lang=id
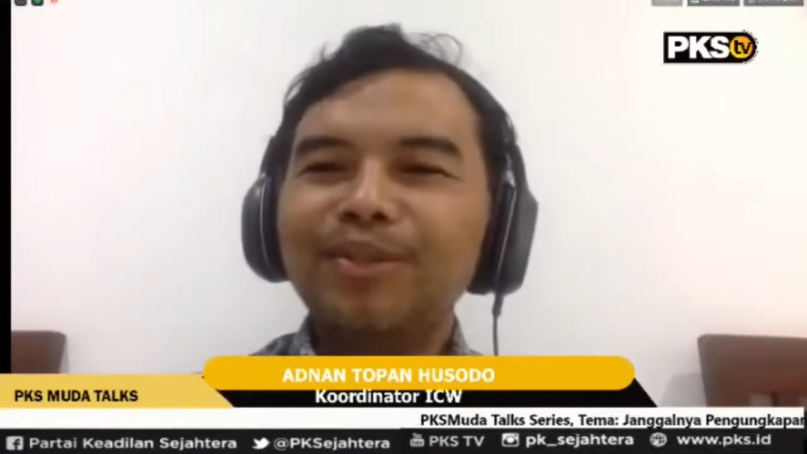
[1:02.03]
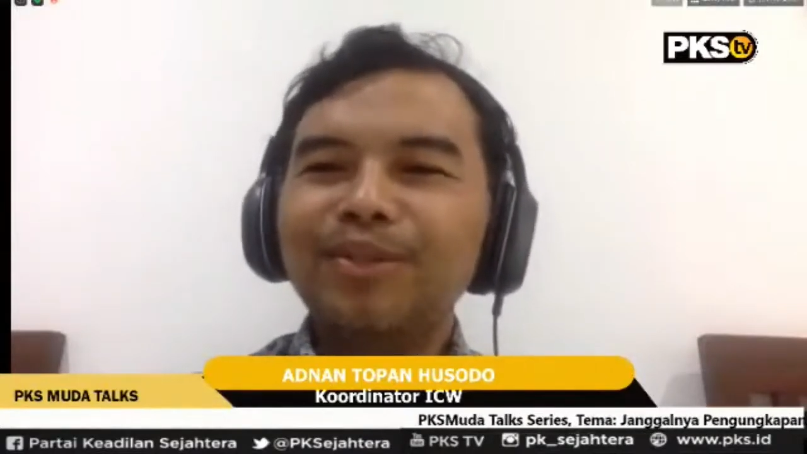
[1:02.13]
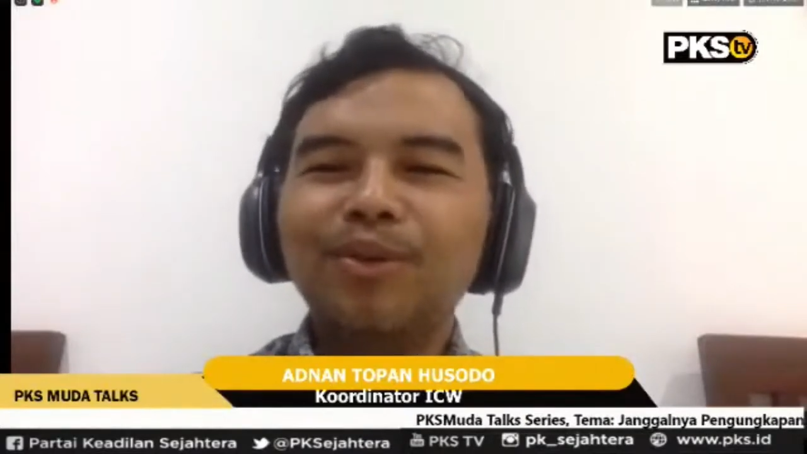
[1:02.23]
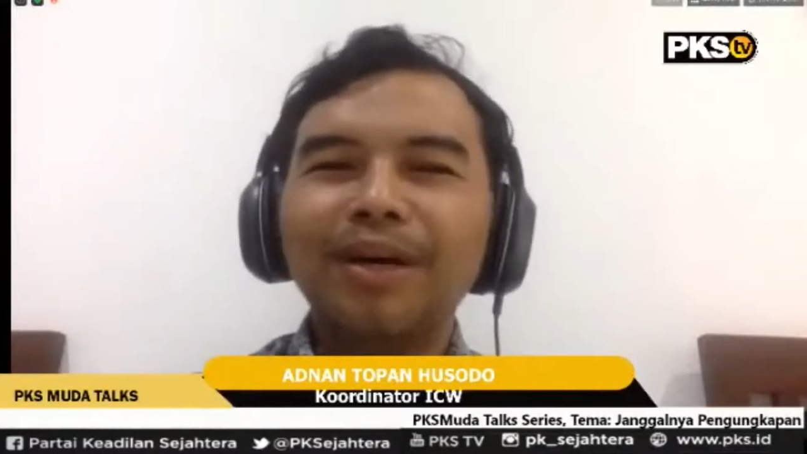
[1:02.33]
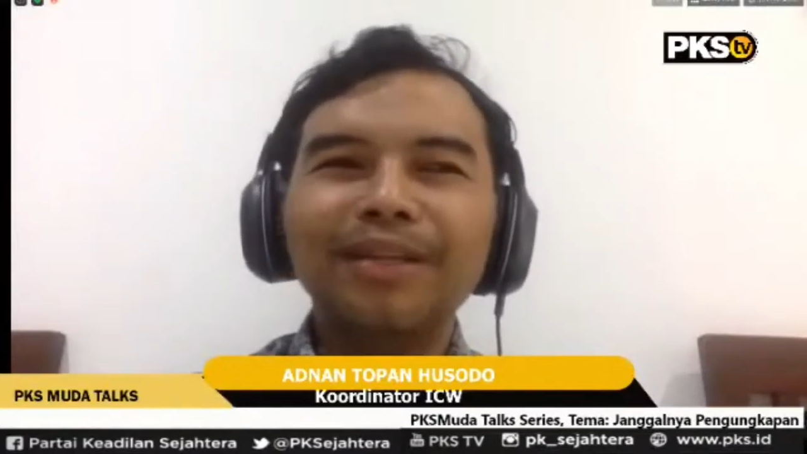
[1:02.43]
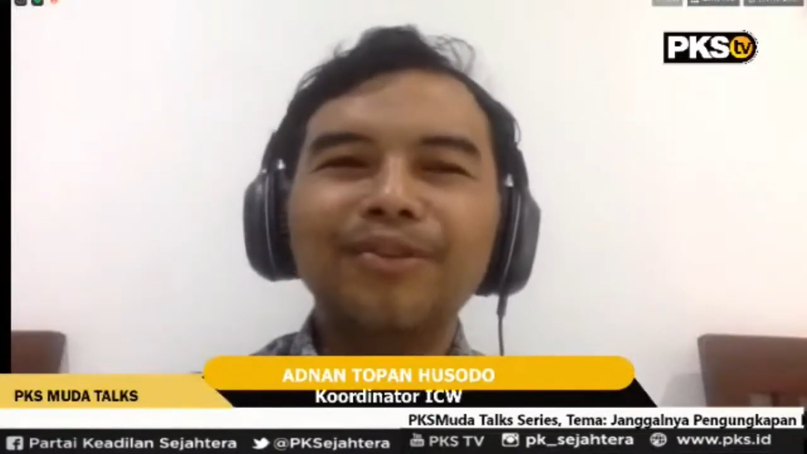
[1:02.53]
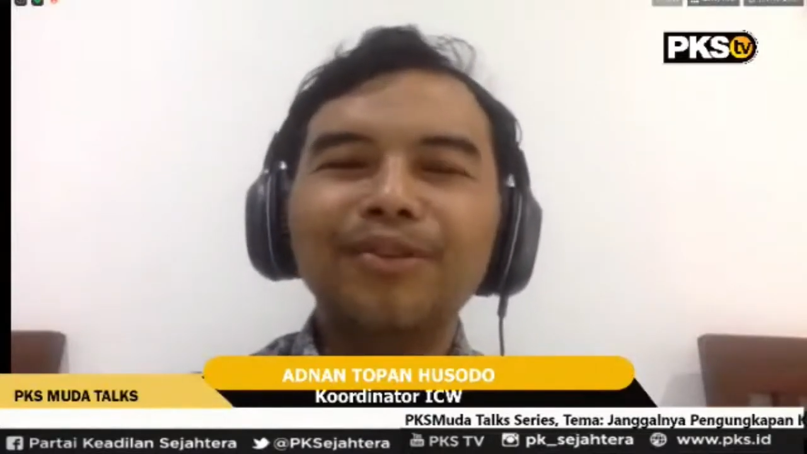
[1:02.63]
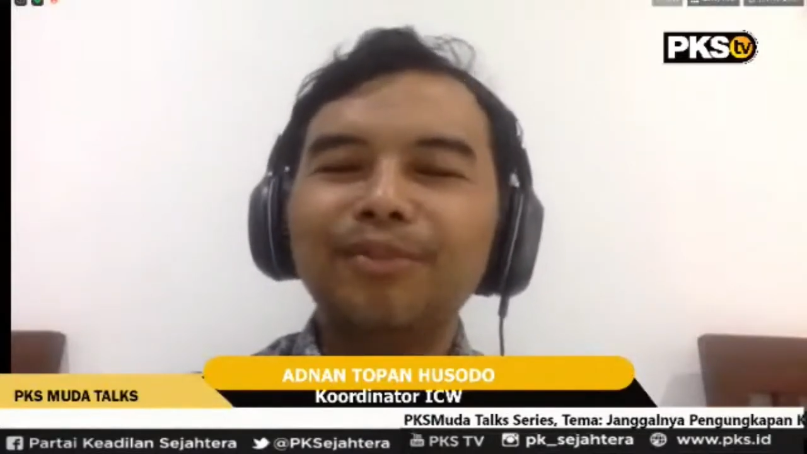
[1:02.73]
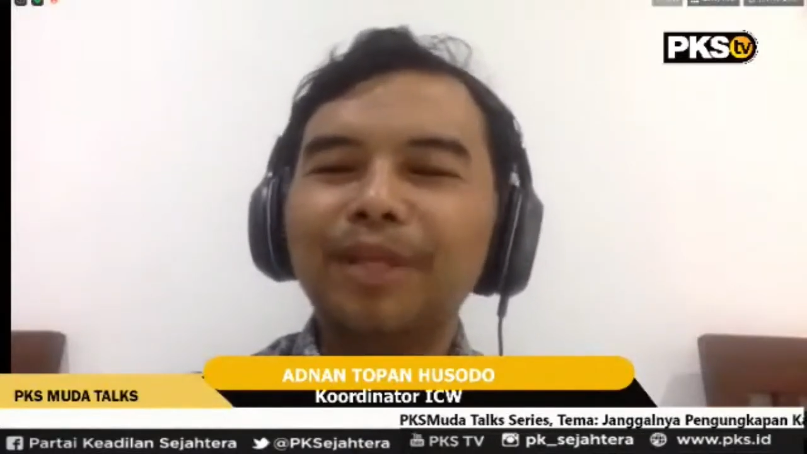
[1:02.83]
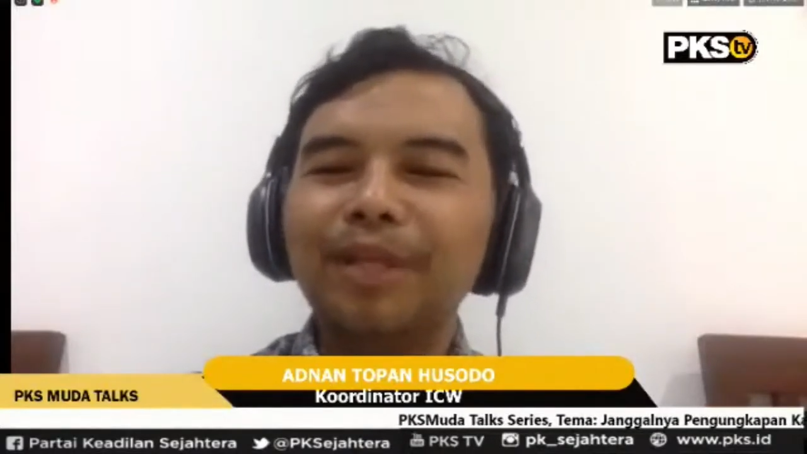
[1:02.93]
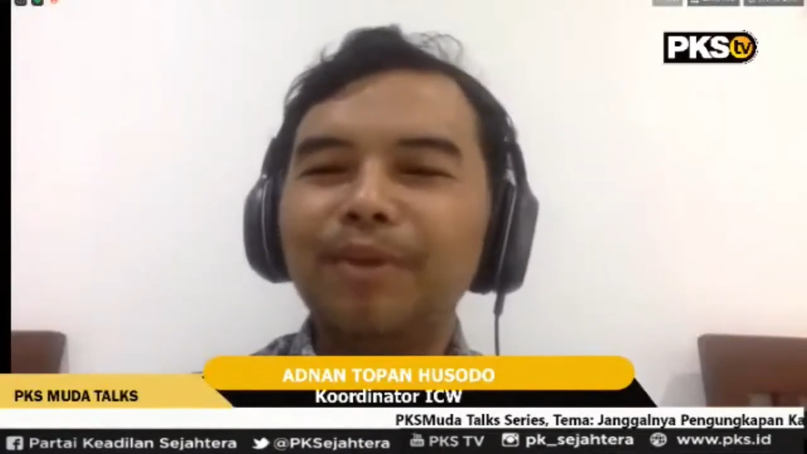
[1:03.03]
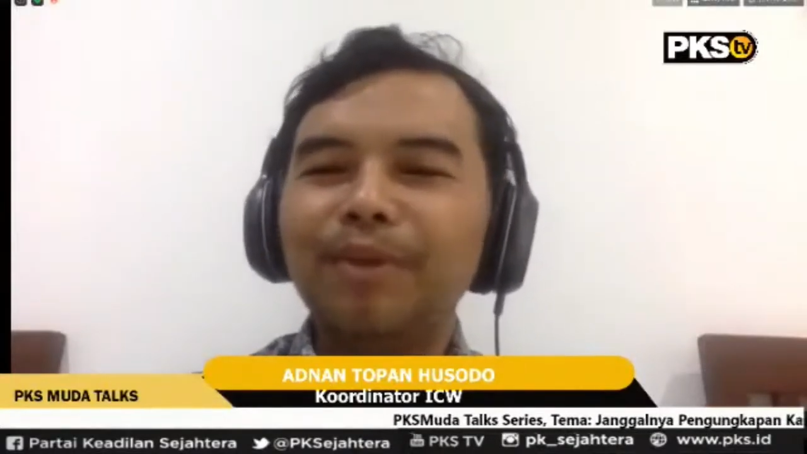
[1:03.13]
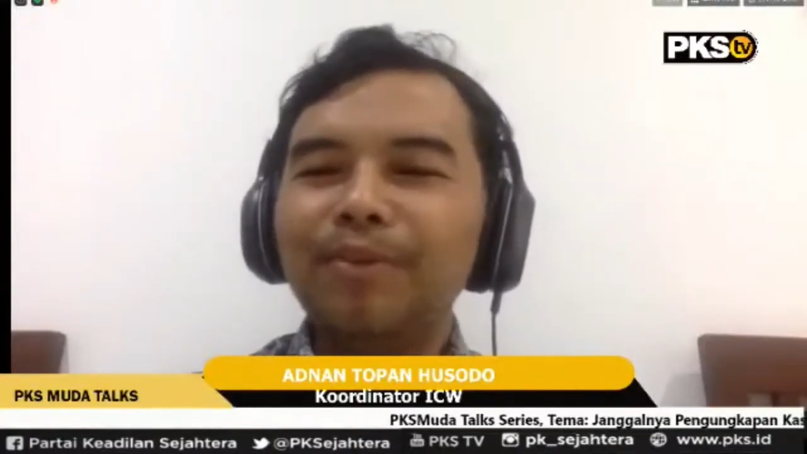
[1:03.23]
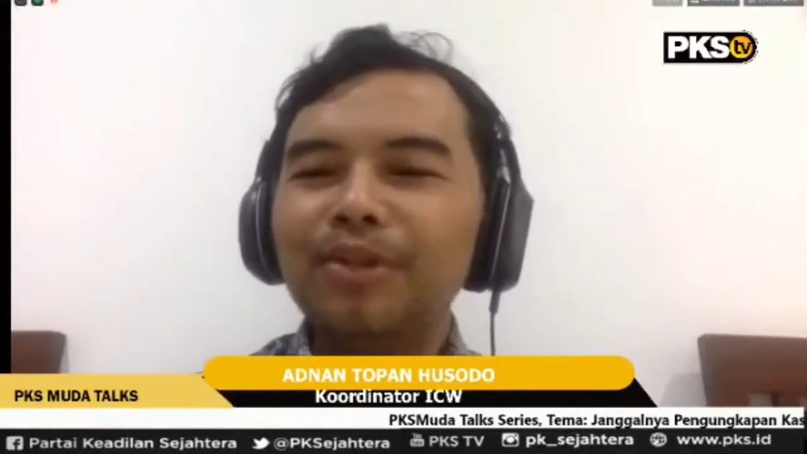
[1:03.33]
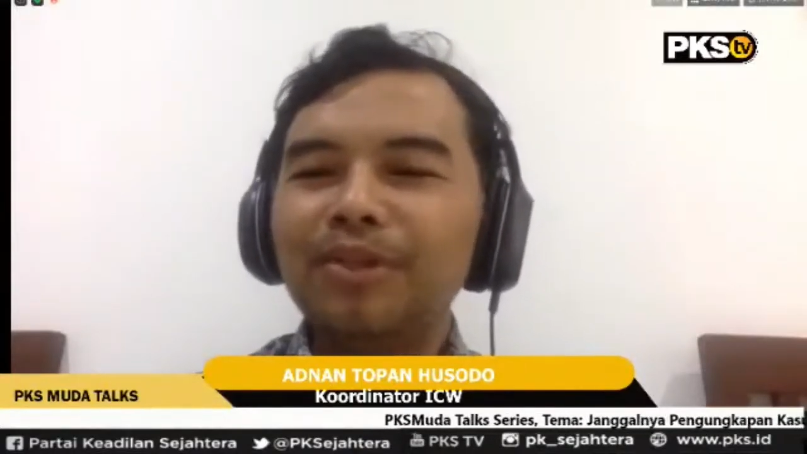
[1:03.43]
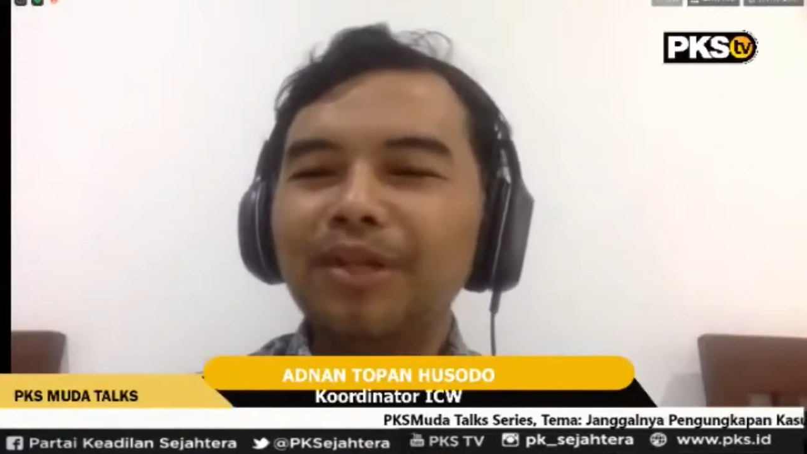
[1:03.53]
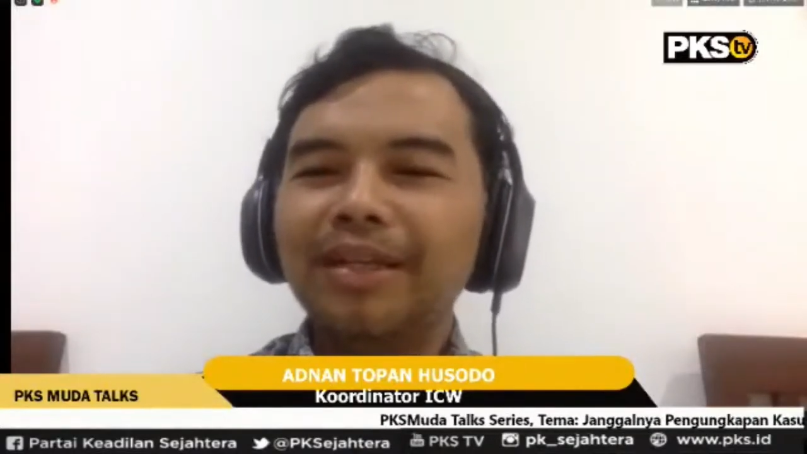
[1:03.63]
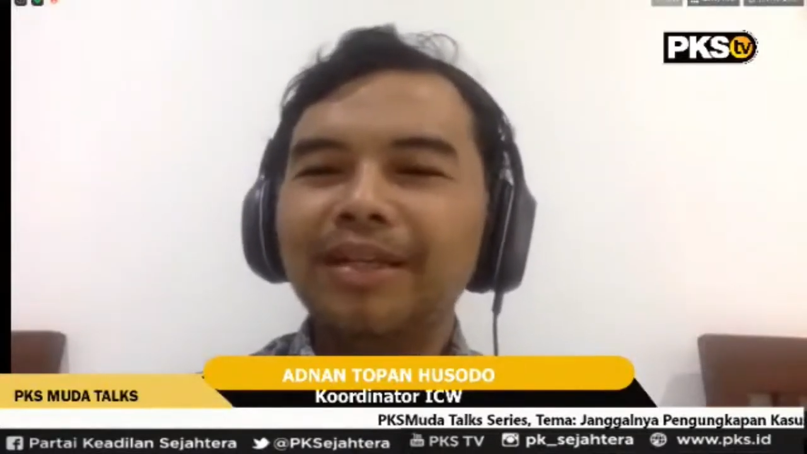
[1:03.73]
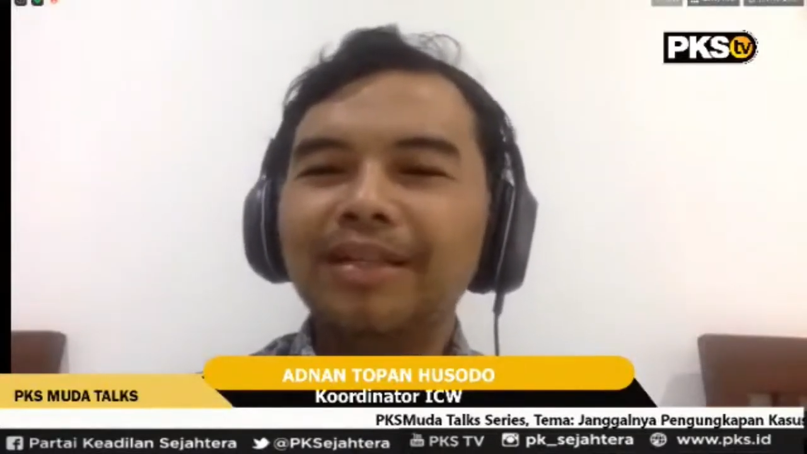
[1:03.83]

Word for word: tuduhannya kok tiba-tiba muncul